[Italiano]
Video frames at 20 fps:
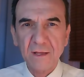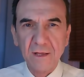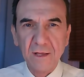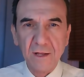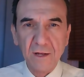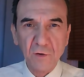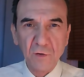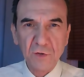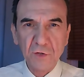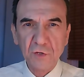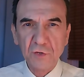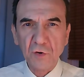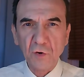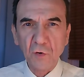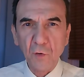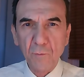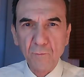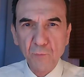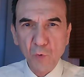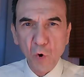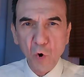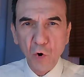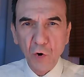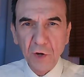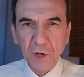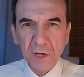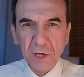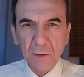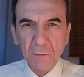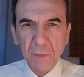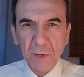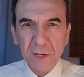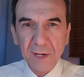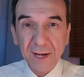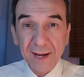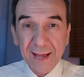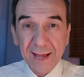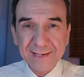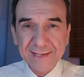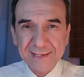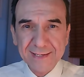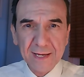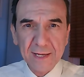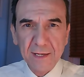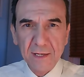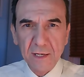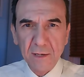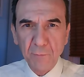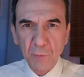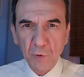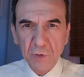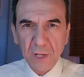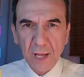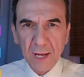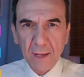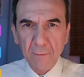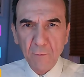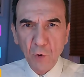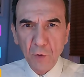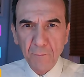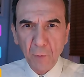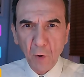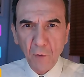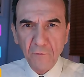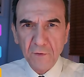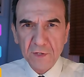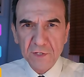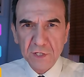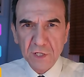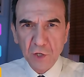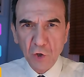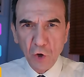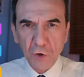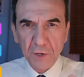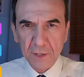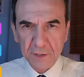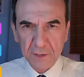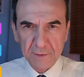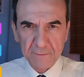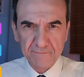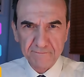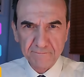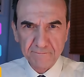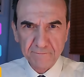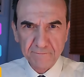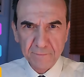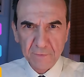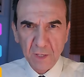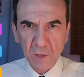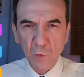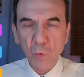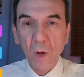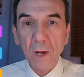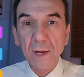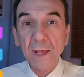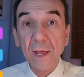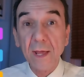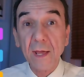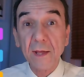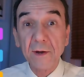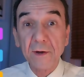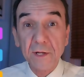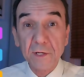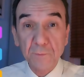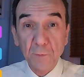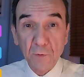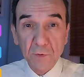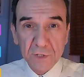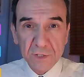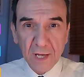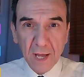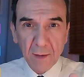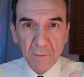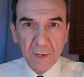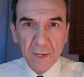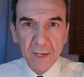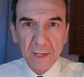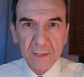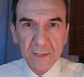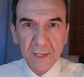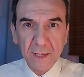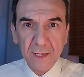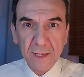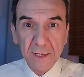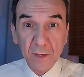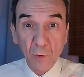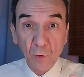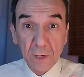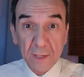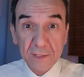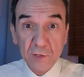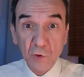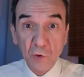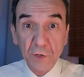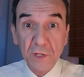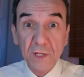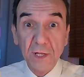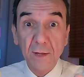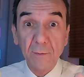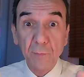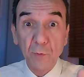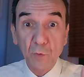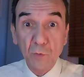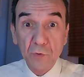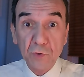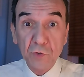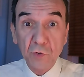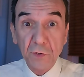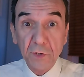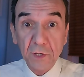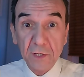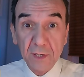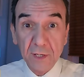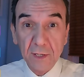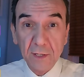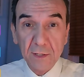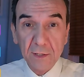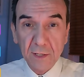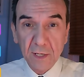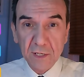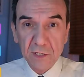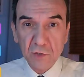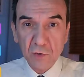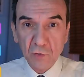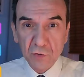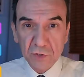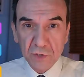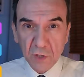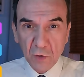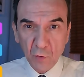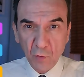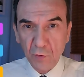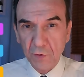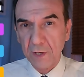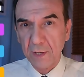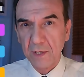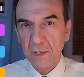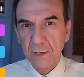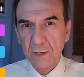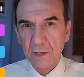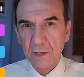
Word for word: Il cortisolo può inibire l'asse ipotalamo-ipofisi-gonadi, il quale è responsabile della regolazione della produzione di testosterone.